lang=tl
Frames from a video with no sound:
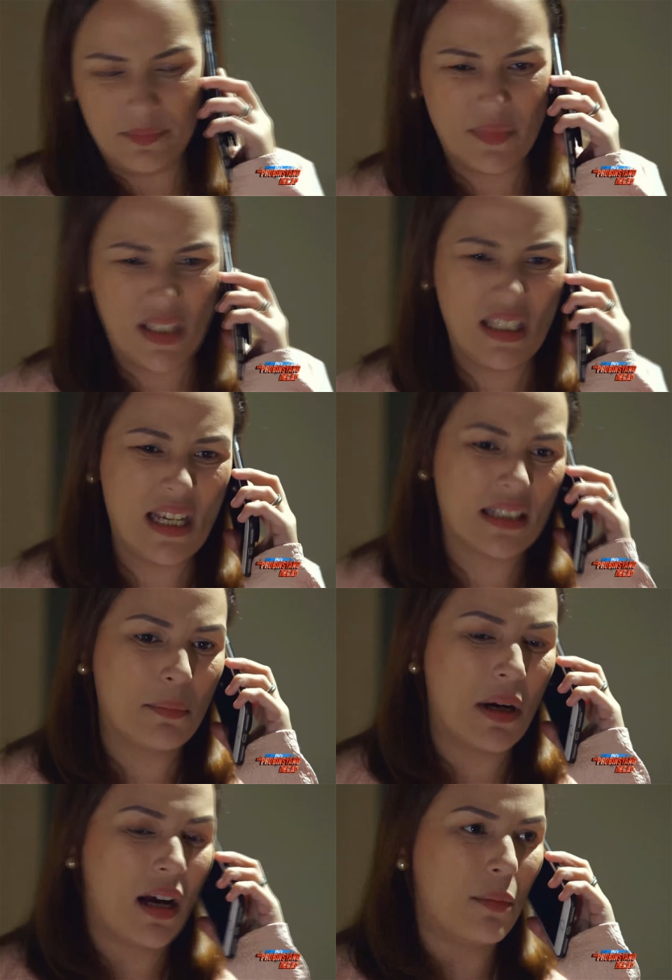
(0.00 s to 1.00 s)
hindi
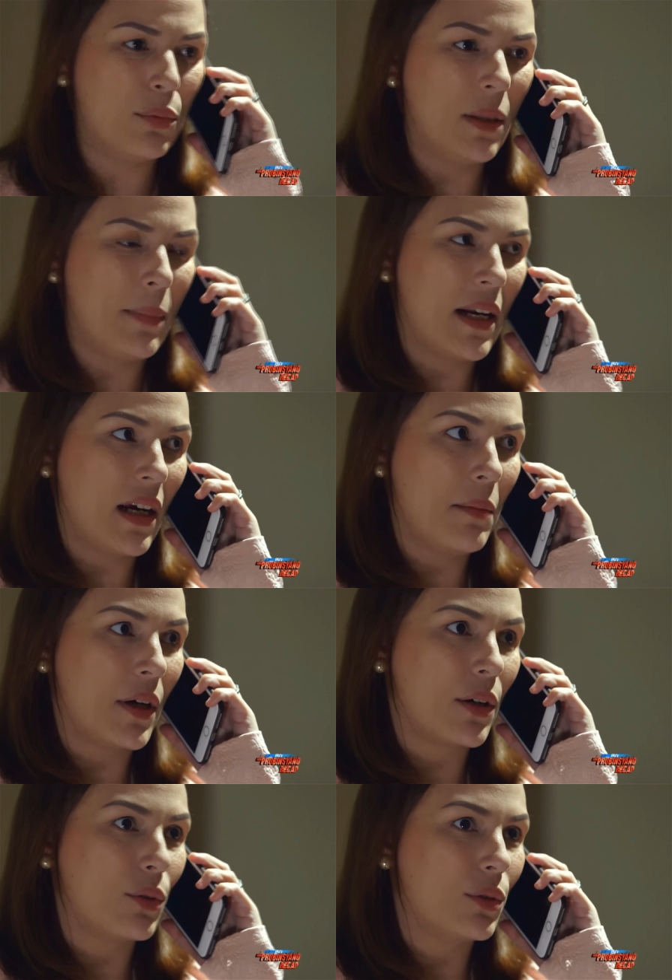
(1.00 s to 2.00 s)
yata makakabuti para kay
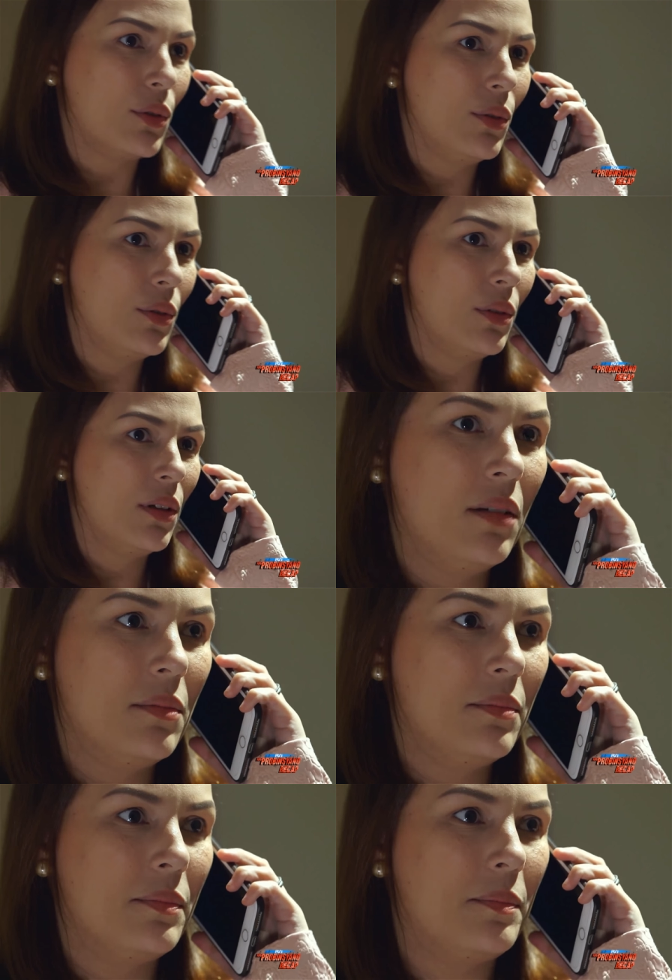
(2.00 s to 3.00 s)
Marco to.
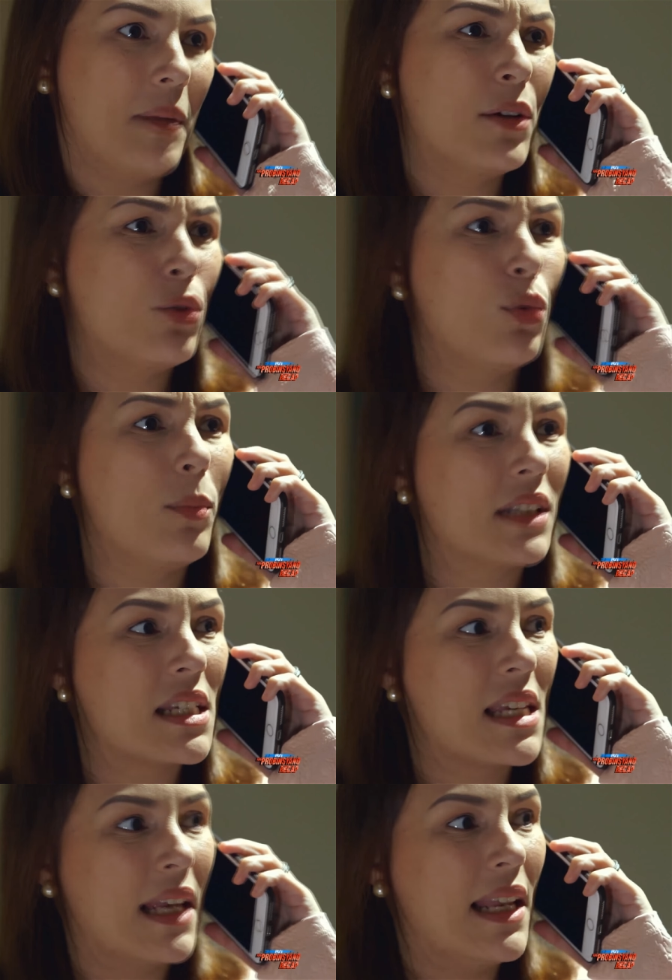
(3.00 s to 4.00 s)
Paano kung
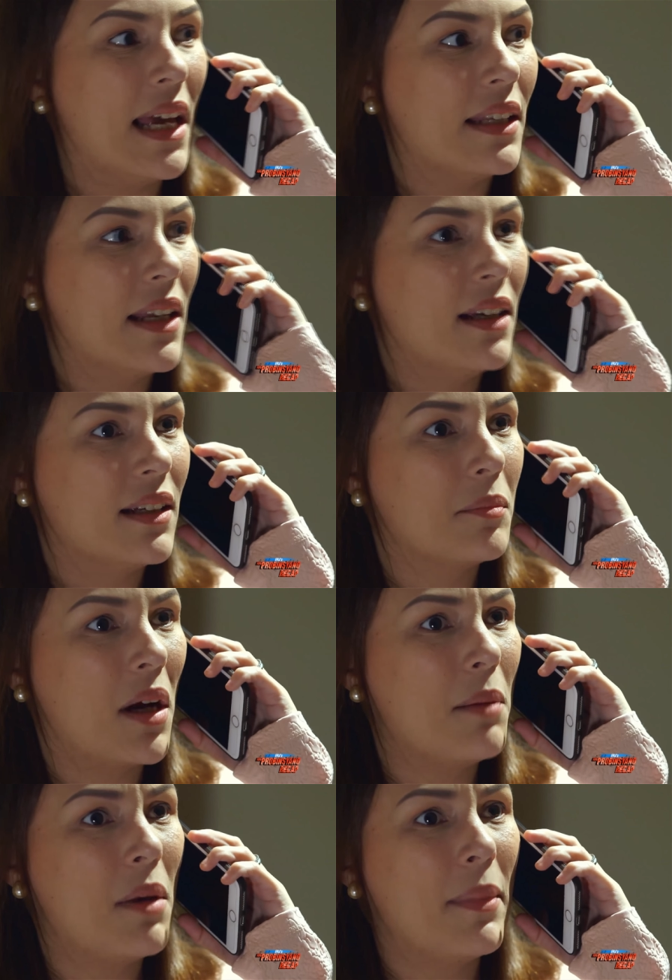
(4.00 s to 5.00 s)
umatras si Aliana?
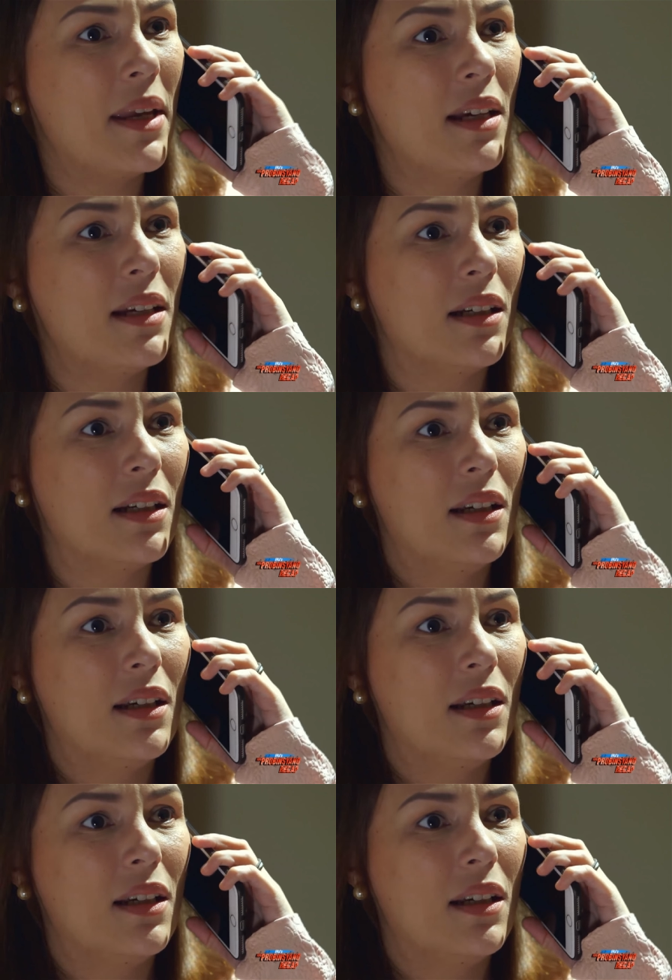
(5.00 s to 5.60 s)
Baka mamaya...